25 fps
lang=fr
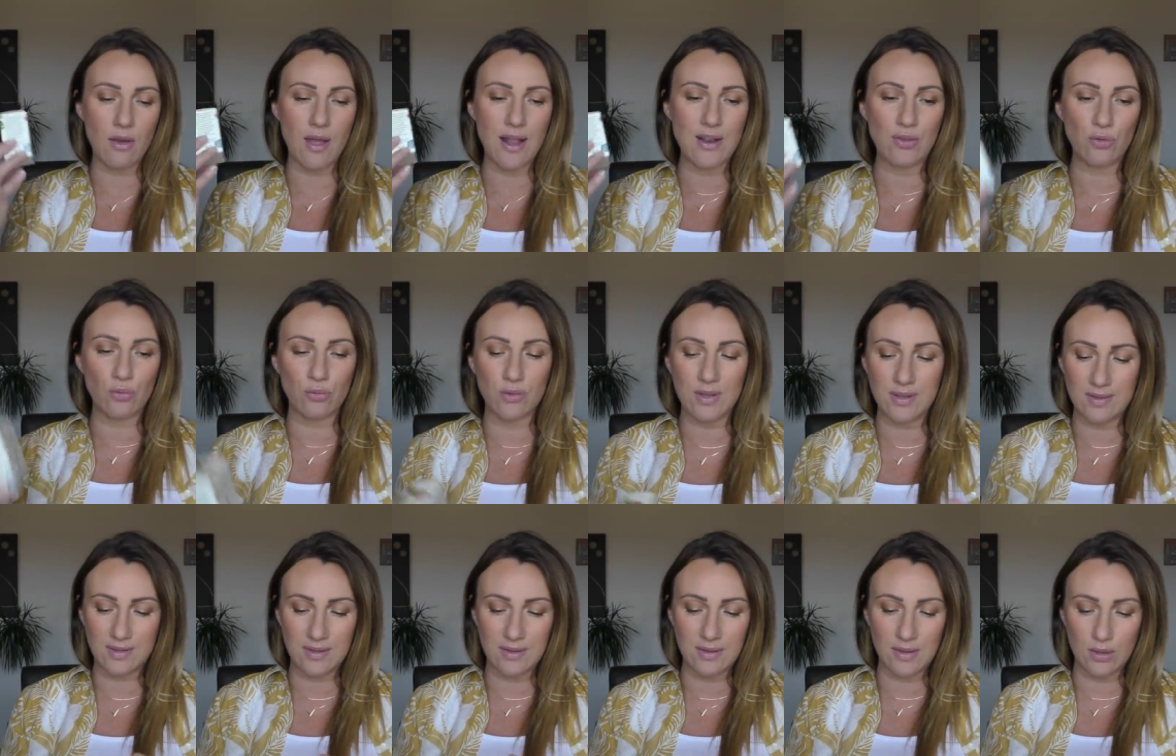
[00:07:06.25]
elles ont
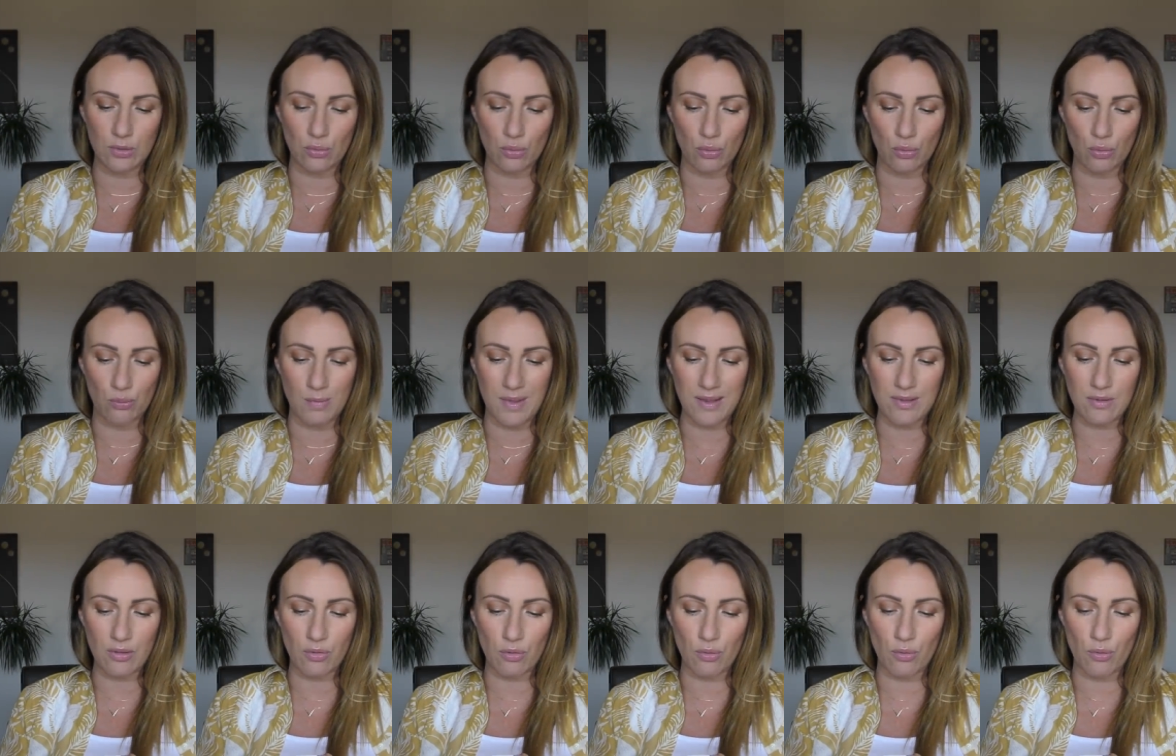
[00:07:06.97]
décidé de
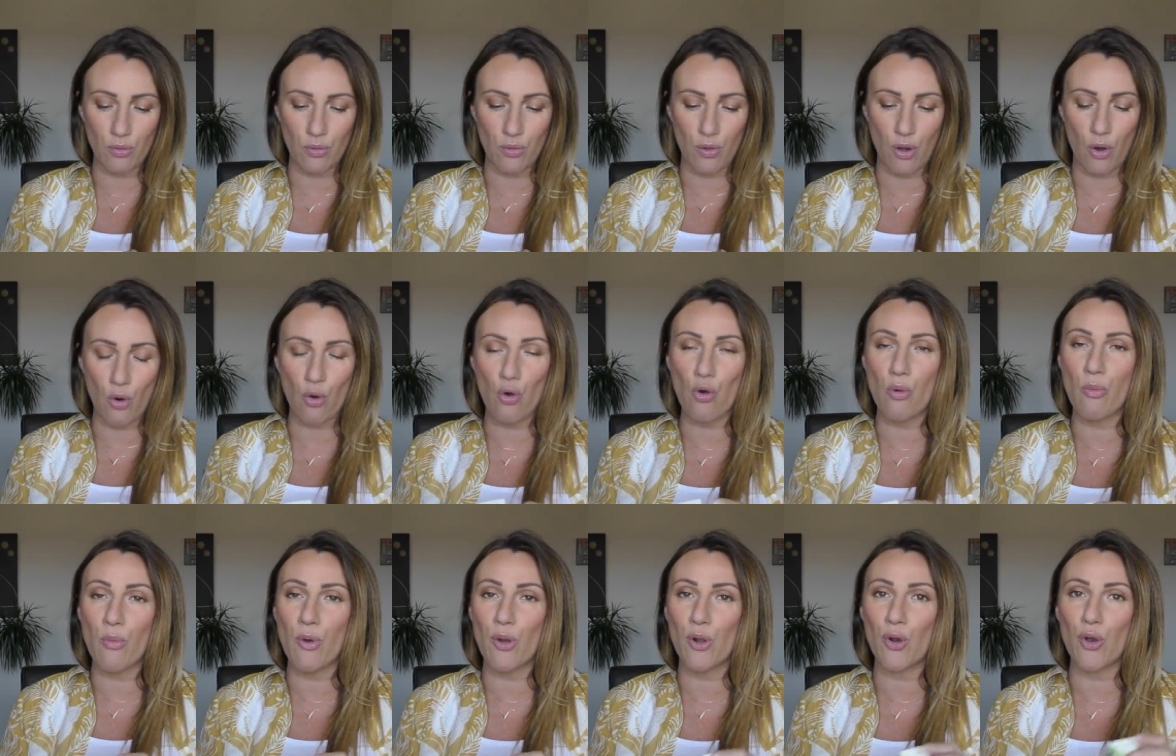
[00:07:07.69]
mettre en
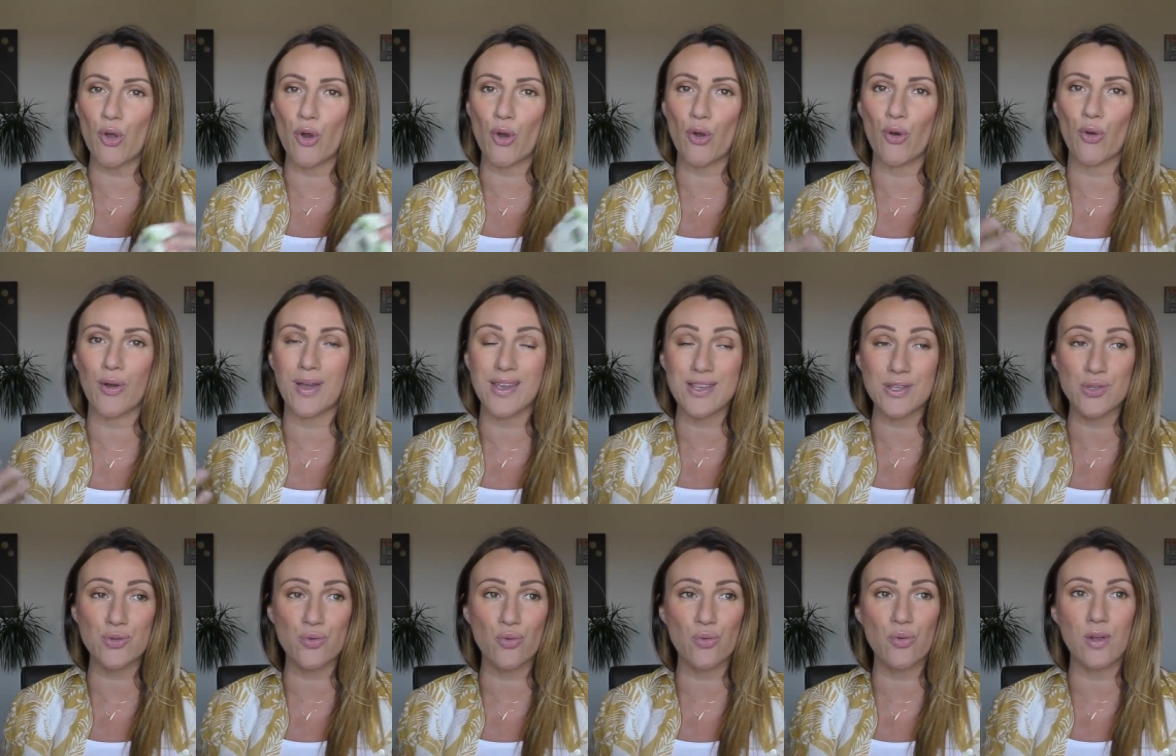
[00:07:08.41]
commun leur
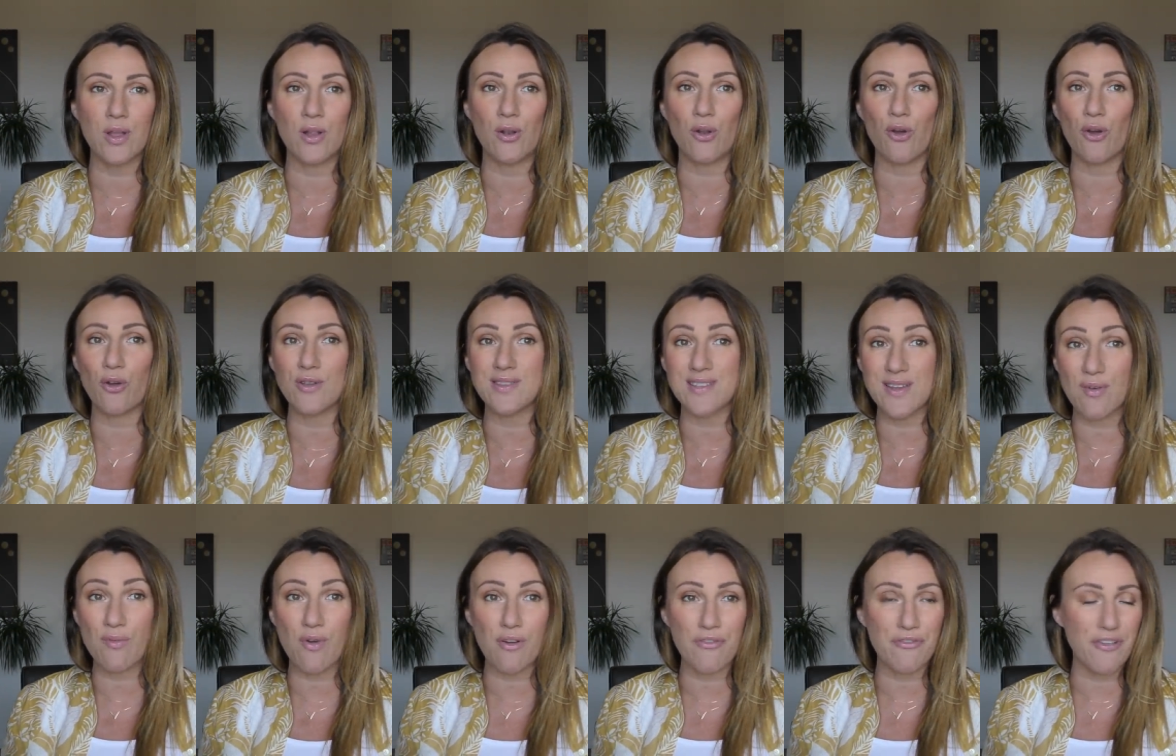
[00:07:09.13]
réseau et leur
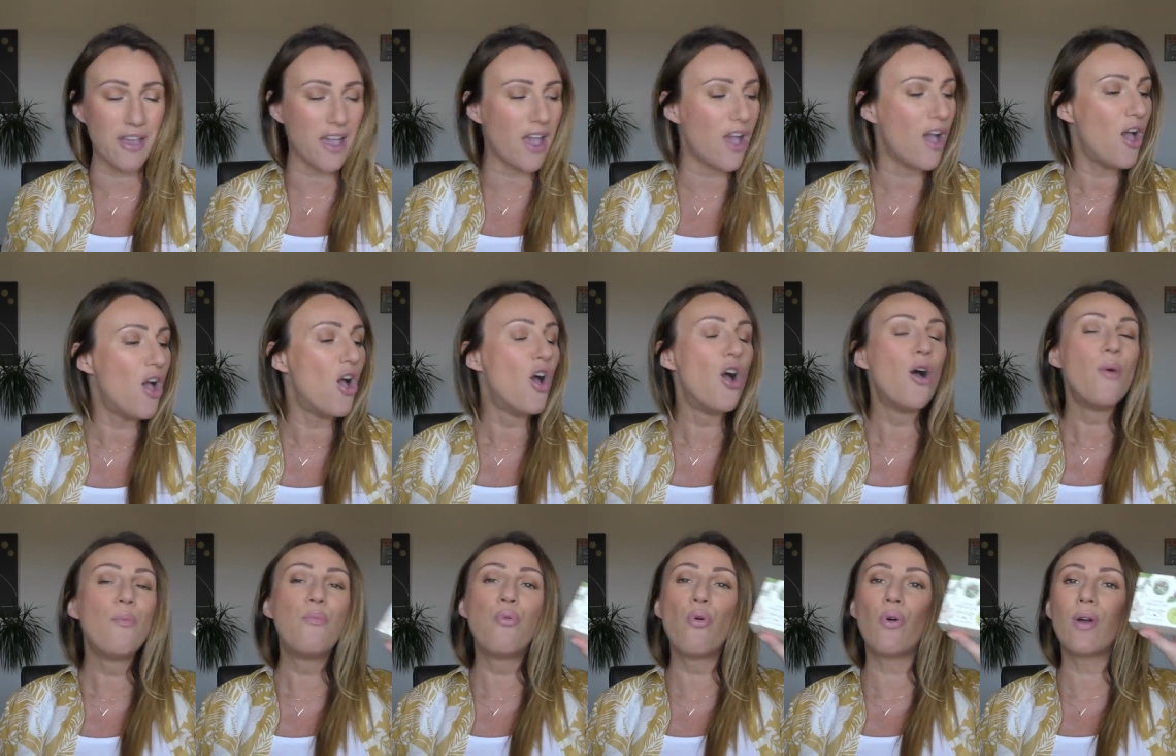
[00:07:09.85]
savoir-faire
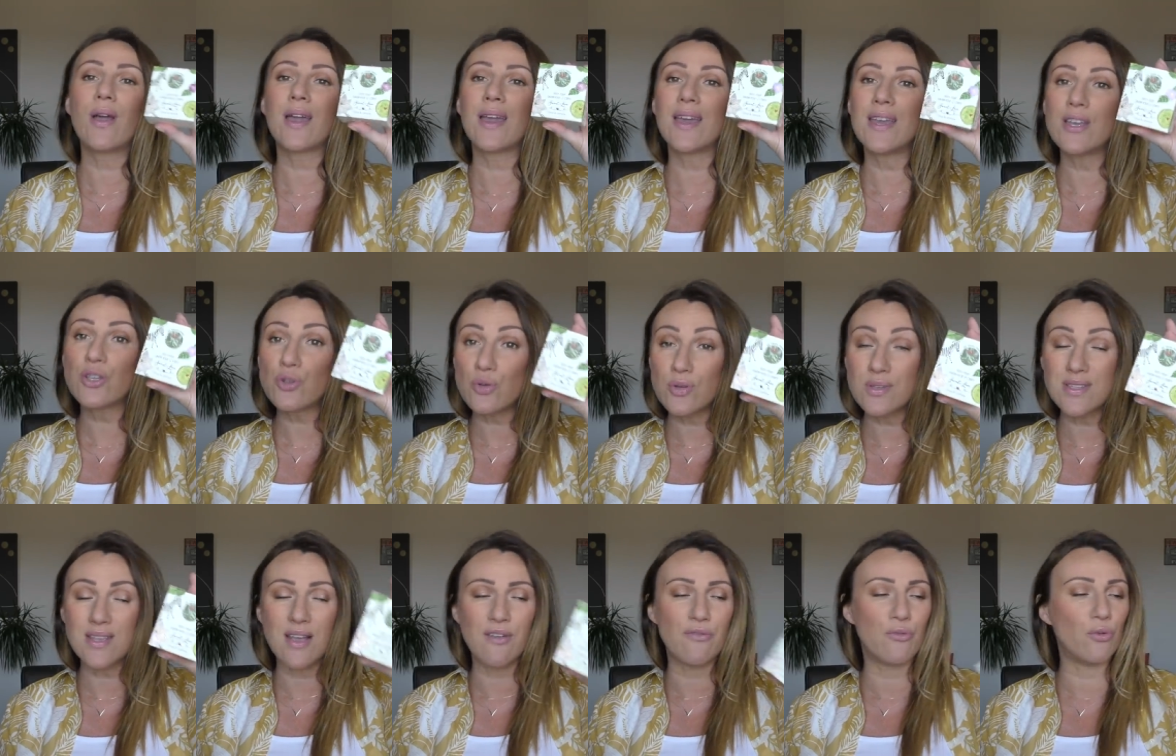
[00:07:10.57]
pour créer ce
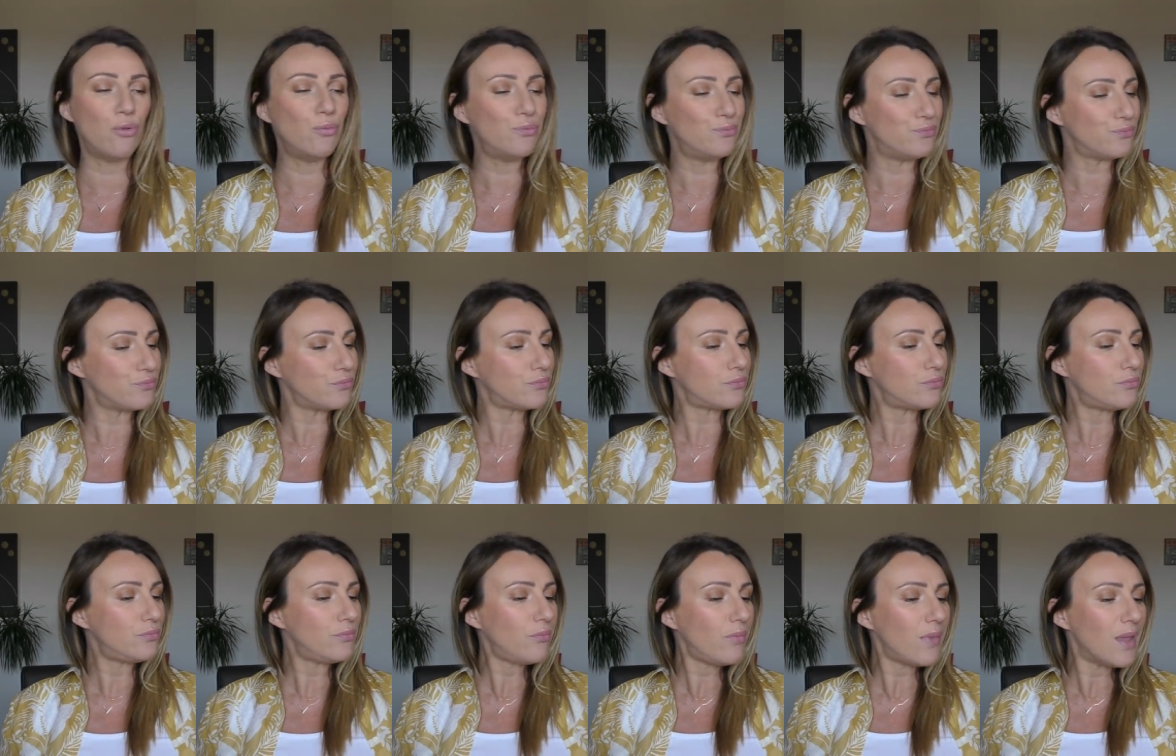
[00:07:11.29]
savon
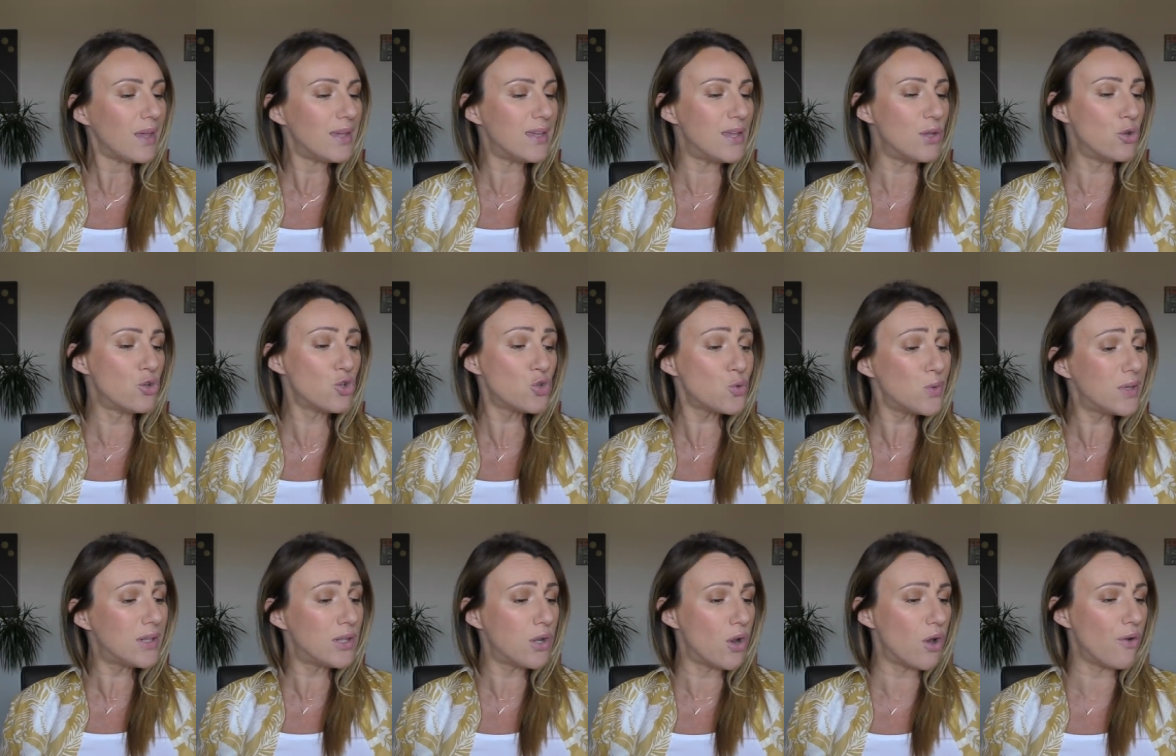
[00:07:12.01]
qui est le
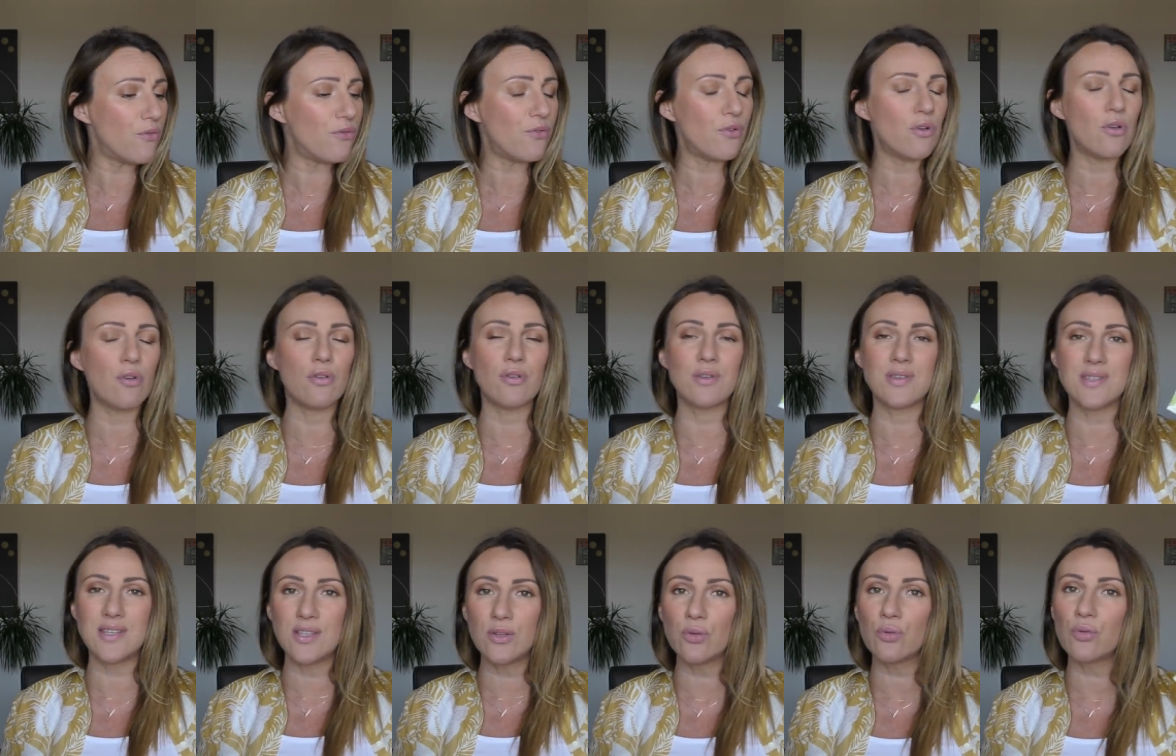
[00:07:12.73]
Sweet Love euh,
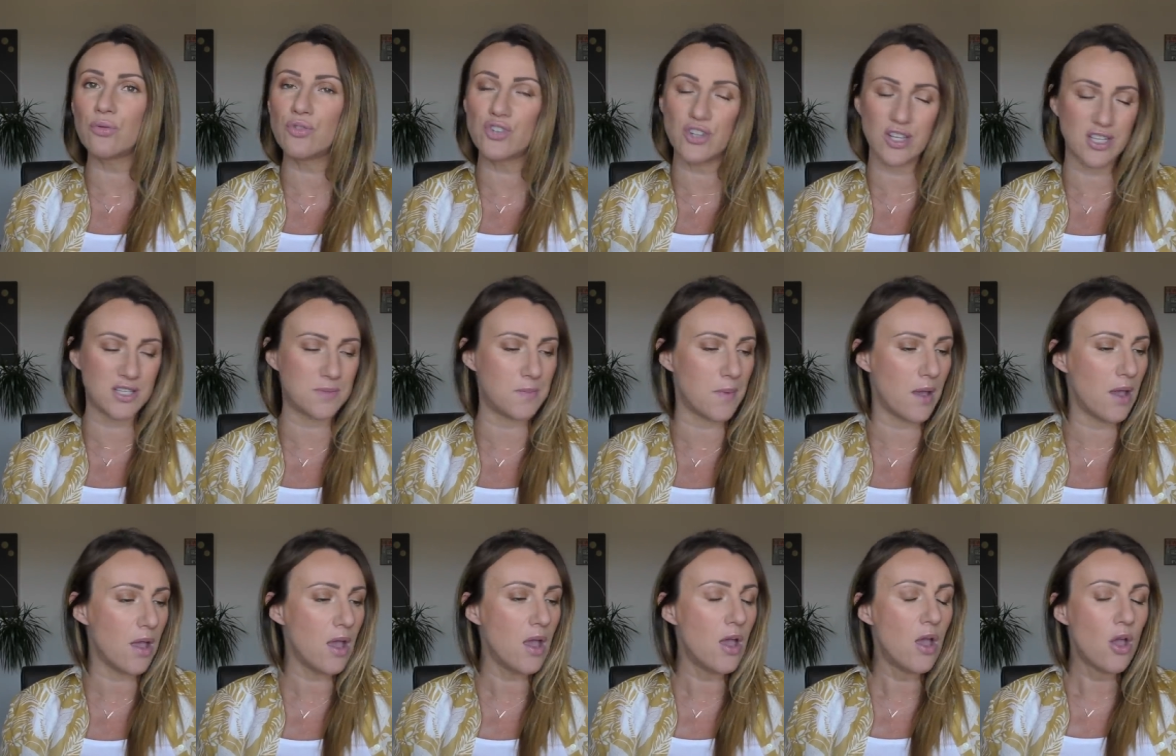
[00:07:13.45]
Citrus
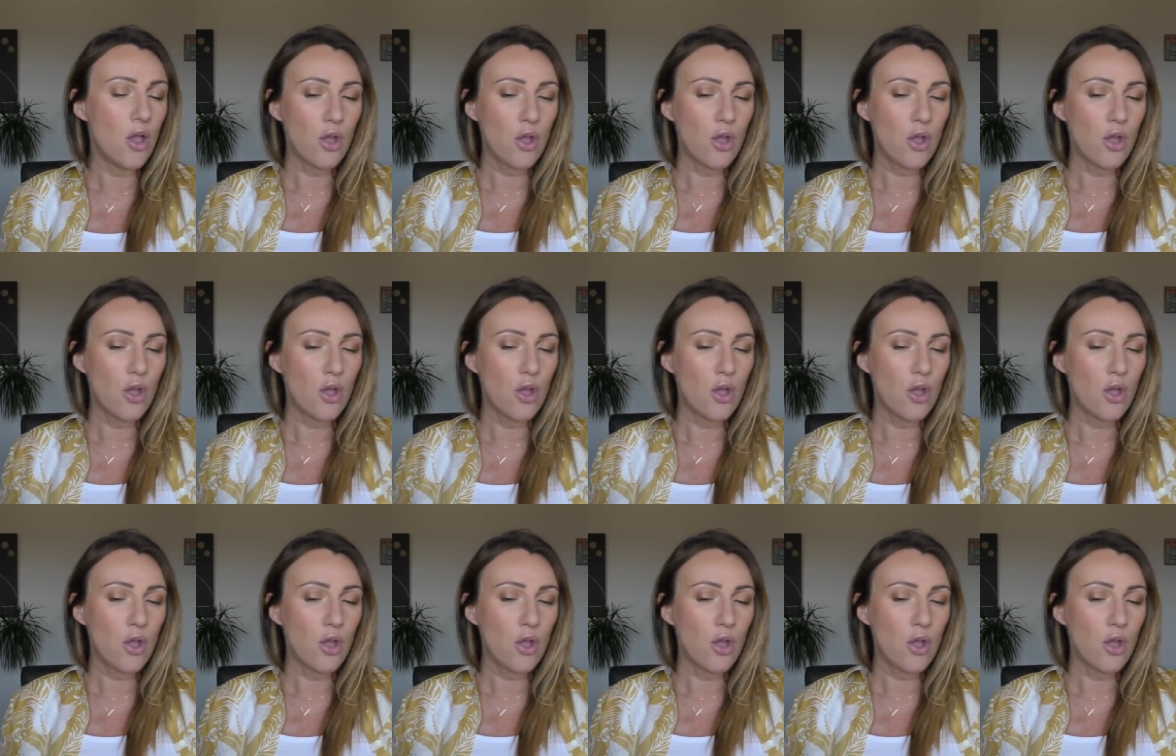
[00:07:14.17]
Jasmin.